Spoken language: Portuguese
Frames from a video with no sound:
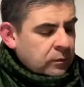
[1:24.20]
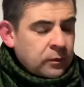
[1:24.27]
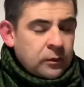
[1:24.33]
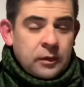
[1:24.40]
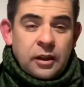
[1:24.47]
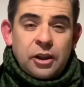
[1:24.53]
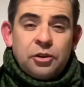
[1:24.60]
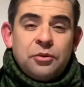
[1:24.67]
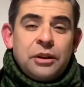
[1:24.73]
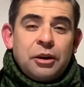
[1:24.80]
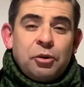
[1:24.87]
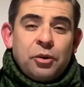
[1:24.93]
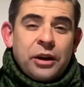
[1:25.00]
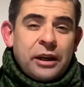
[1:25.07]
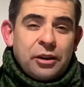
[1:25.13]
E no
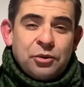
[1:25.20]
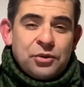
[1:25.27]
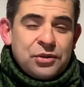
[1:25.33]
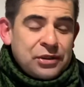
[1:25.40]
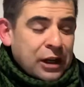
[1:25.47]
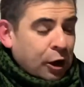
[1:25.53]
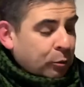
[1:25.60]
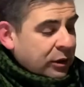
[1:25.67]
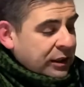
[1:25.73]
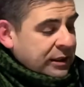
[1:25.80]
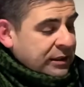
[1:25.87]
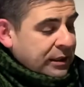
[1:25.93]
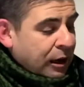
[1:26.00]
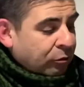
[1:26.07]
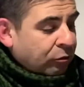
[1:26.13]
decorrer do salmo, ele
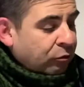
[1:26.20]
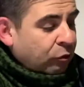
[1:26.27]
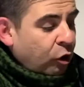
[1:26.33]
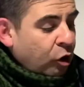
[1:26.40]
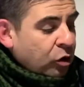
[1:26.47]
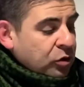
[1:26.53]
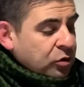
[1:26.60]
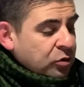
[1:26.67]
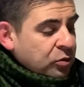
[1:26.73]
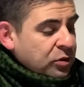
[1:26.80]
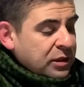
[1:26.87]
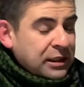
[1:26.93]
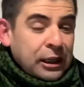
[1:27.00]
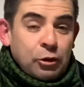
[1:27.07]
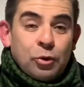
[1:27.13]
diz a voz do
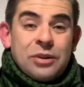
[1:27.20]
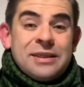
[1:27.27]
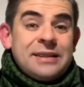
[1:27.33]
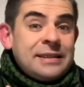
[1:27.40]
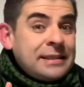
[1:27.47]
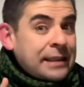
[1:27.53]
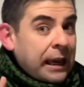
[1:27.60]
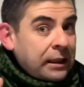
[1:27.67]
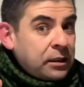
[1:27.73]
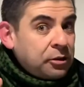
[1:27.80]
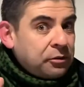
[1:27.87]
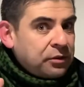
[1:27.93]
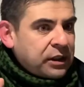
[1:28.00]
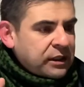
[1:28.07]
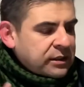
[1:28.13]
Senhor sete
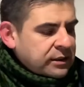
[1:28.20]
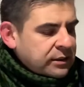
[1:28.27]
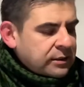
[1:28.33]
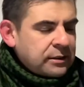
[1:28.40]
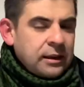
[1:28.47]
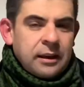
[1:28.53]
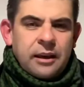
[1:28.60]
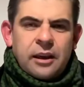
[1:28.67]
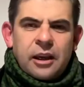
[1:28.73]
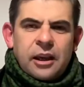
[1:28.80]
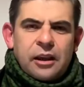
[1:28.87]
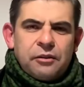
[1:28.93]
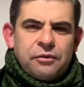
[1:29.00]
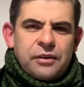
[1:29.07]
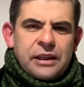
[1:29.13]
vezes,
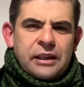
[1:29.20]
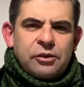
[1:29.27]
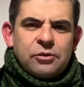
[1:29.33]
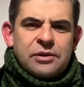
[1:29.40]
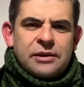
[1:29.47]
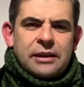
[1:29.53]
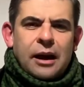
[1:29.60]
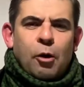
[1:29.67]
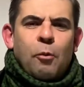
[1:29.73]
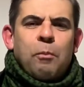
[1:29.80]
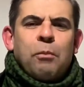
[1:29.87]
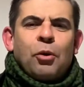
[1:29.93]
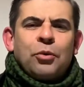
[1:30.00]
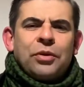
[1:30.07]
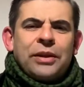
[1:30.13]
referindo-se ao
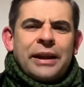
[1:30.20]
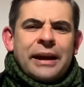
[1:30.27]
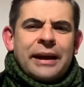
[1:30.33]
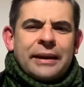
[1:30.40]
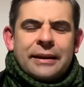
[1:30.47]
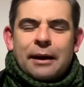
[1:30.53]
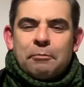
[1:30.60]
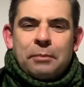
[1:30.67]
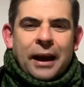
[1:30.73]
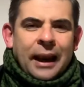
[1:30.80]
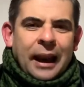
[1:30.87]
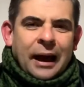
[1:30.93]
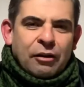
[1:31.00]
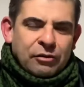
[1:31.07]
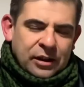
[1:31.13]
poder da
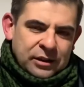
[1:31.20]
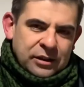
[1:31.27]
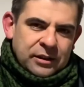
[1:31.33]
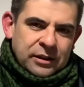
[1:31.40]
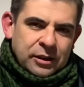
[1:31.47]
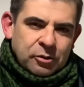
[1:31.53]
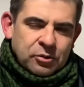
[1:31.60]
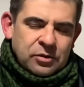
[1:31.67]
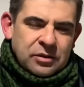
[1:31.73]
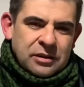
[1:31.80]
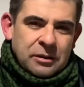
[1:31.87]
palavra de Deus.